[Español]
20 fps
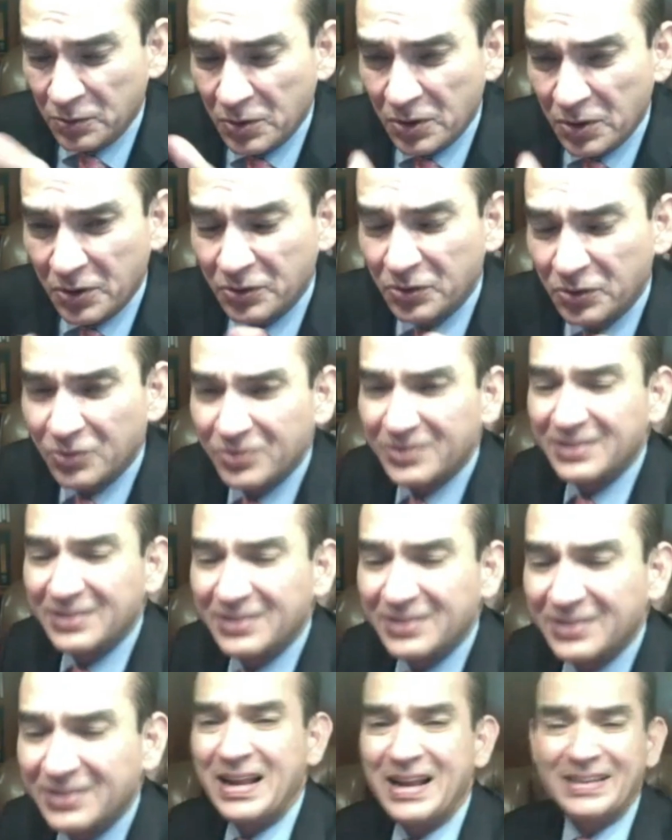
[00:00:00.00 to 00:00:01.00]
Luego
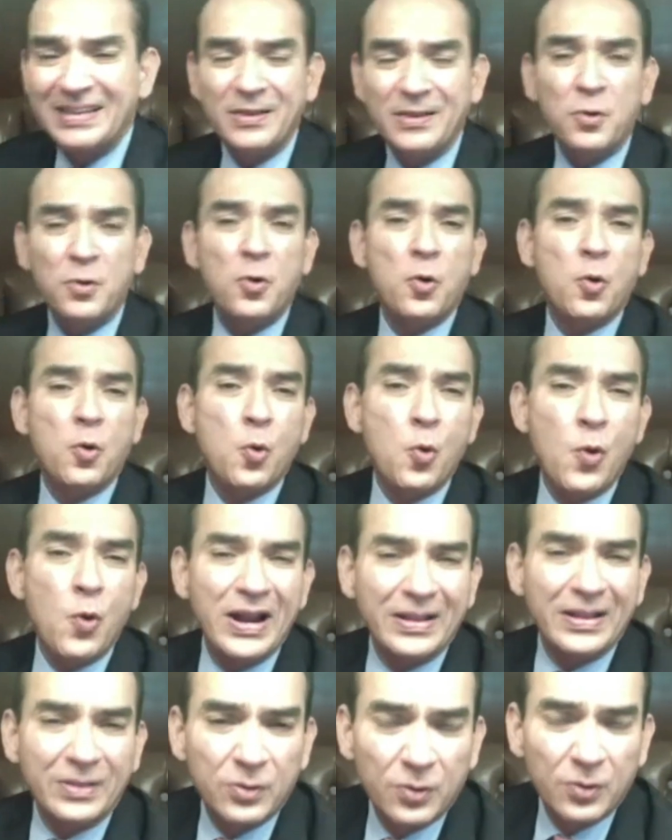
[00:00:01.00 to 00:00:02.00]
entonces, el artículo
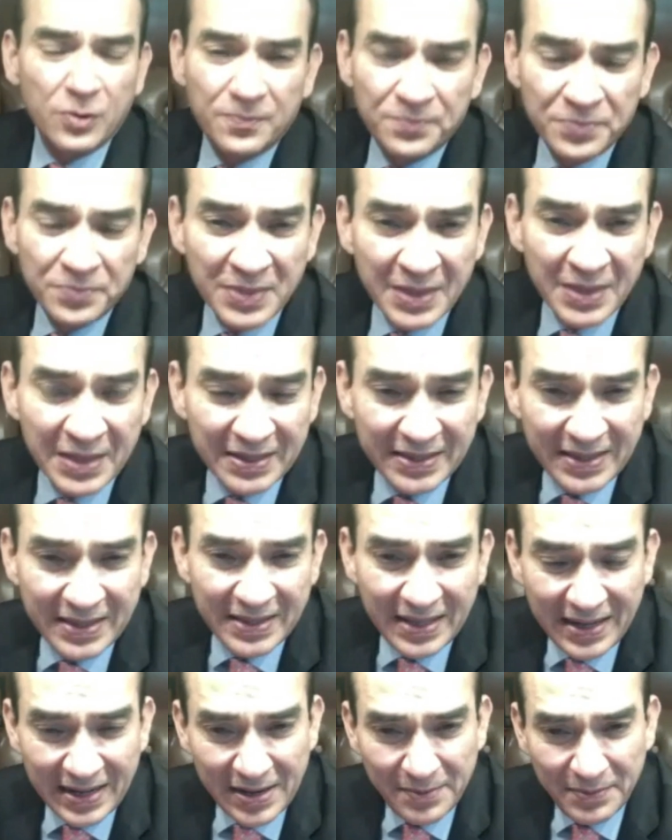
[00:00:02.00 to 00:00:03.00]
cuarto del
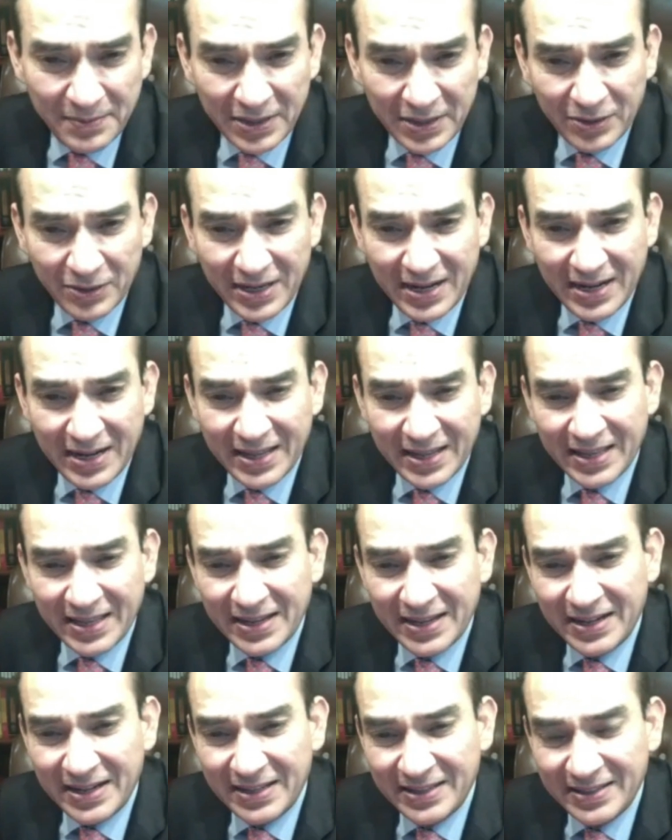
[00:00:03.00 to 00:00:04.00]
reglamento de la ley
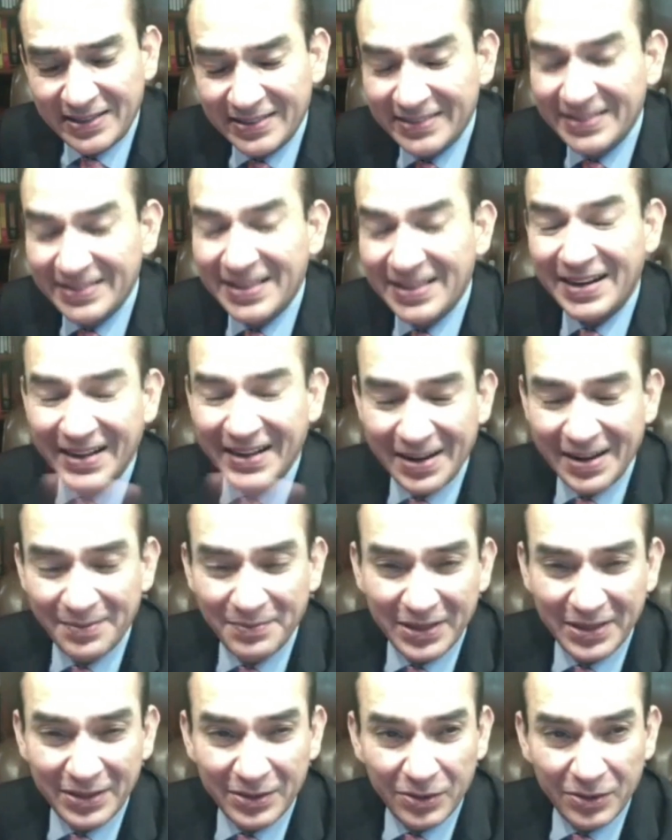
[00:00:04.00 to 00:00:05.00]
general, del
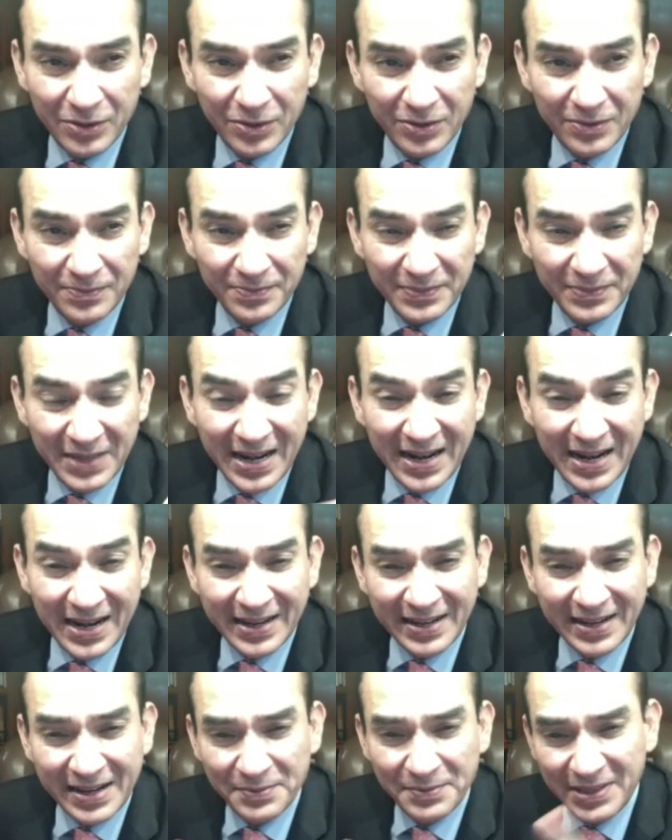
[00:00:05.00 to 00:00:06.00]
reglamento, de la ley
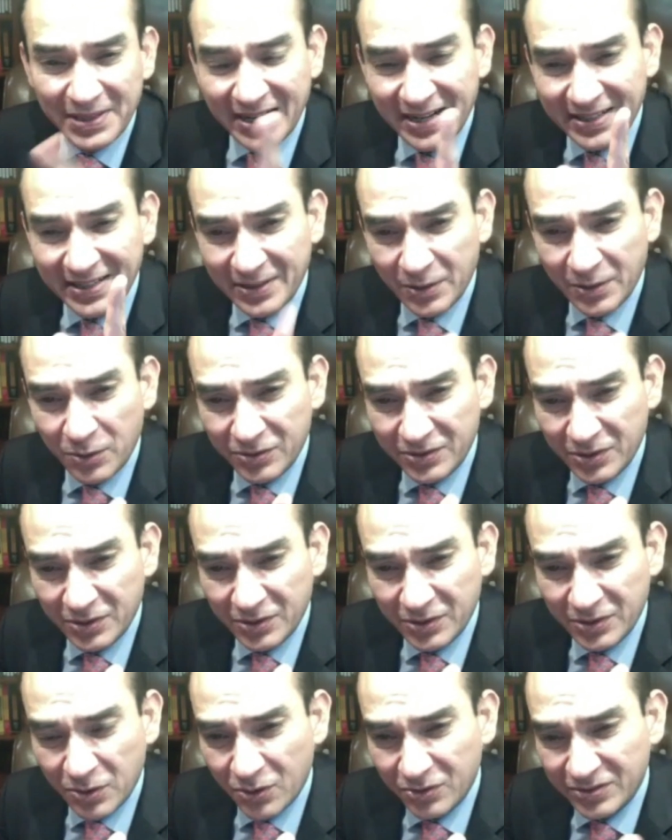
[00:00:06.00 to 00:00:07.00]
reglamentaria del artículo
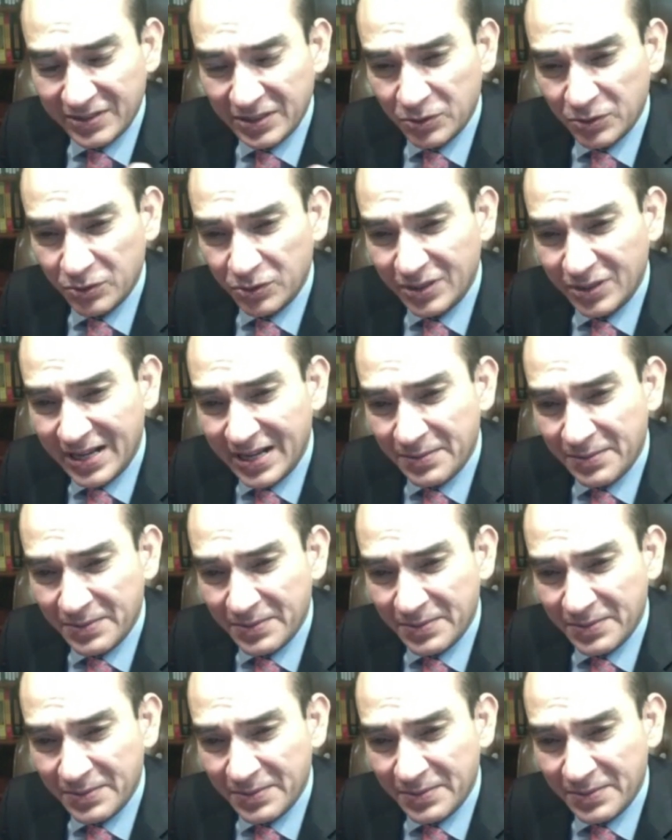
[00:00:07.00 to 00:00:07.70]
5 constitucional en